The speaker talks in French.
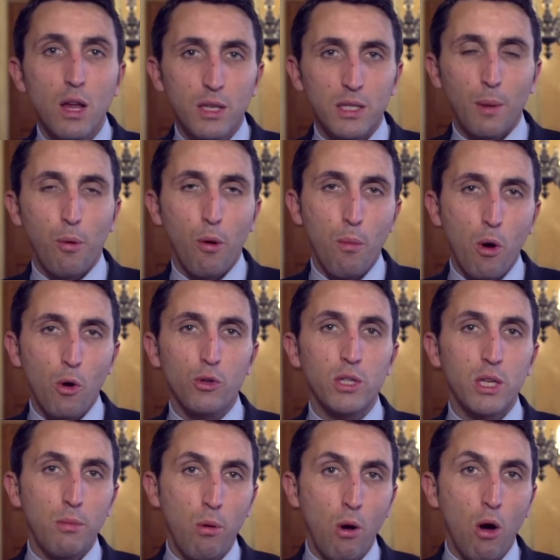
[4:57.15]
simplement en
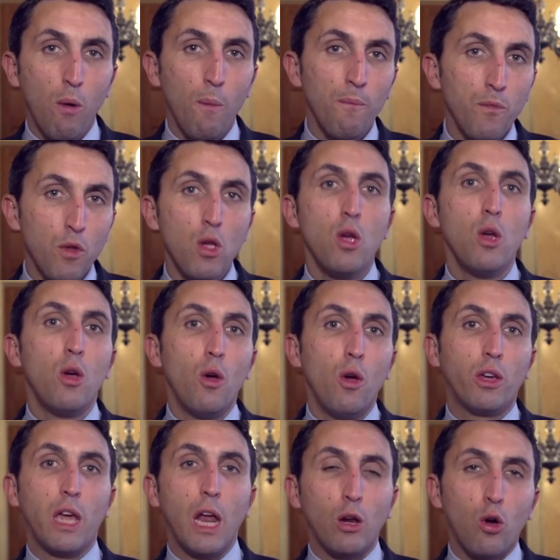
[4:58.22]
ciblant euh,
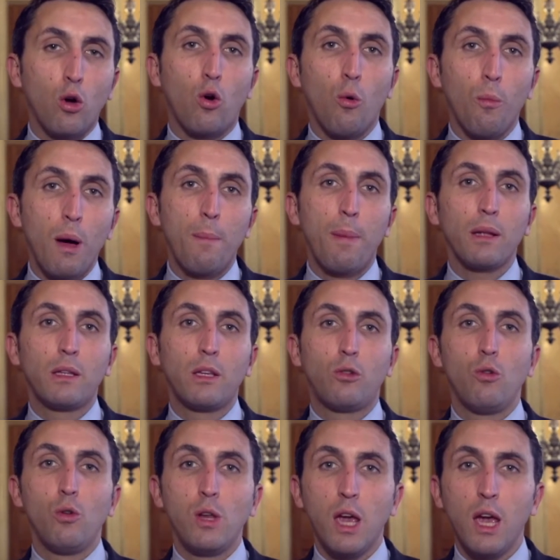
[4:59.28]
quelques combats
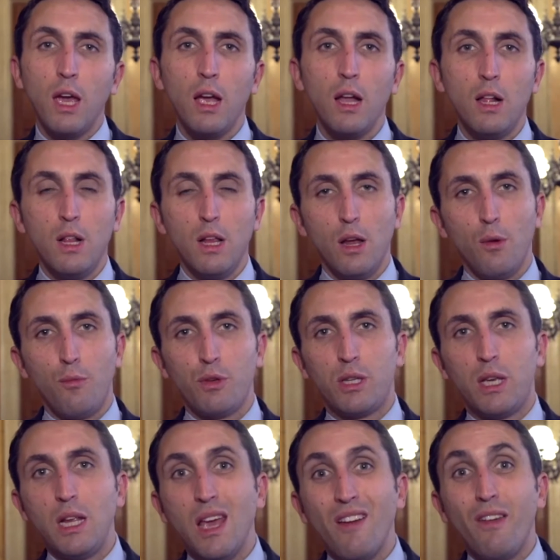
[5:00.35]
particuliers,
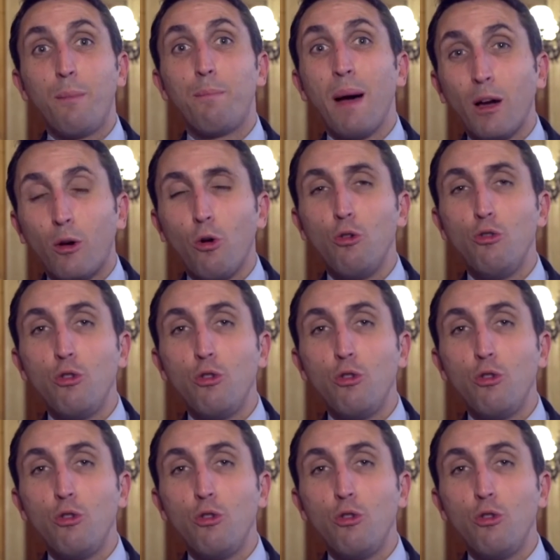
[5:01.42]
puisqu'il n'y avait pas que le